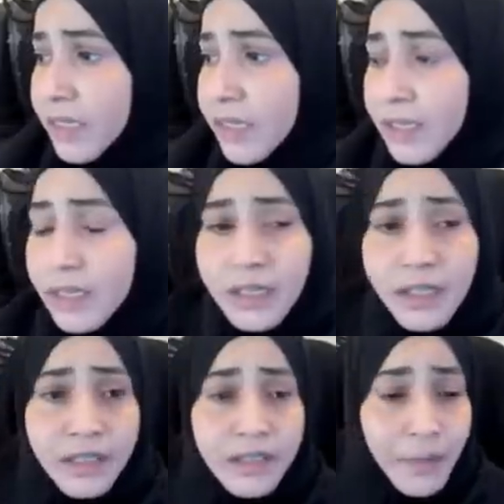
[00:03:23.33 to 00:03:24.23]

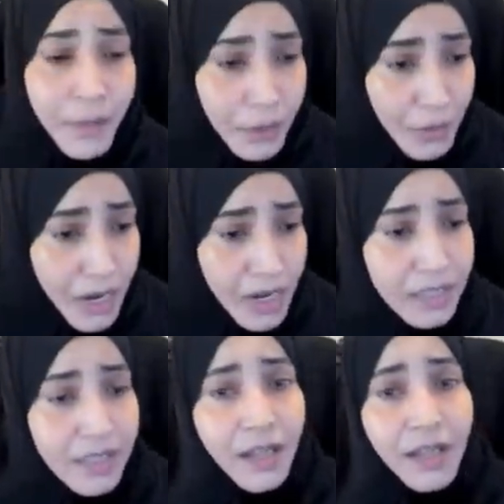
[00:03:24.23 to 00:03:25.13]

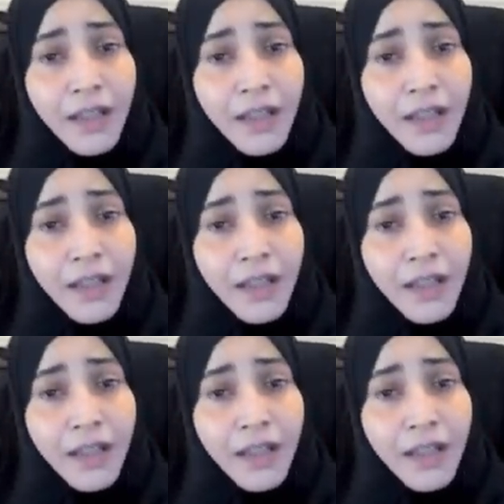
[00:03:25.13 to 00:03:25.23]
التبرعات